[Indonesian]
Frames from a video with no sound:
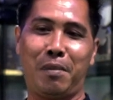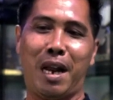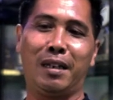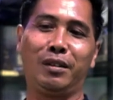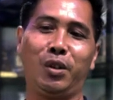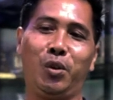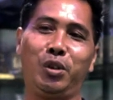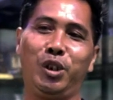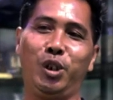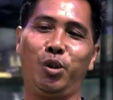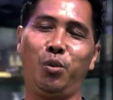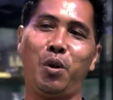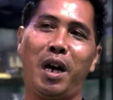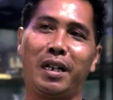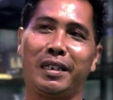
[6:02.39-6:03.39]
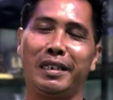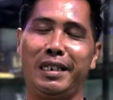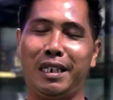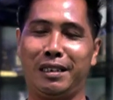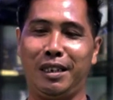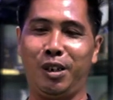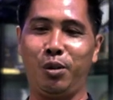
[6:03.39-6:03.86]
mantau di luar
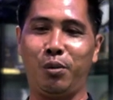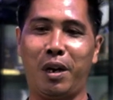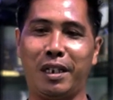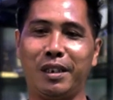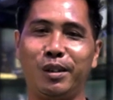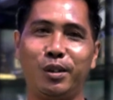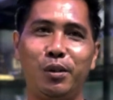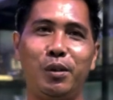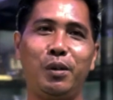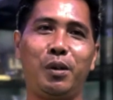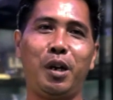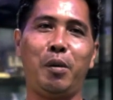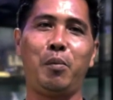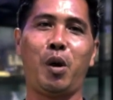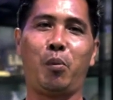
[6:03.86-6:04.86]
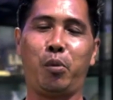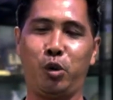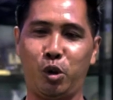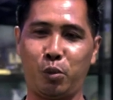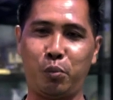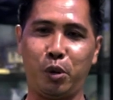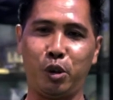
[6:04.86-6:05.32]
lihat di luar itu emang
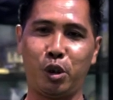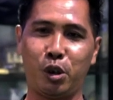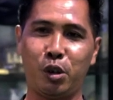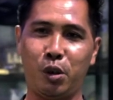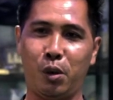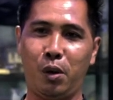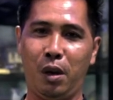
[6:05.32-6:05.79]
bener-bener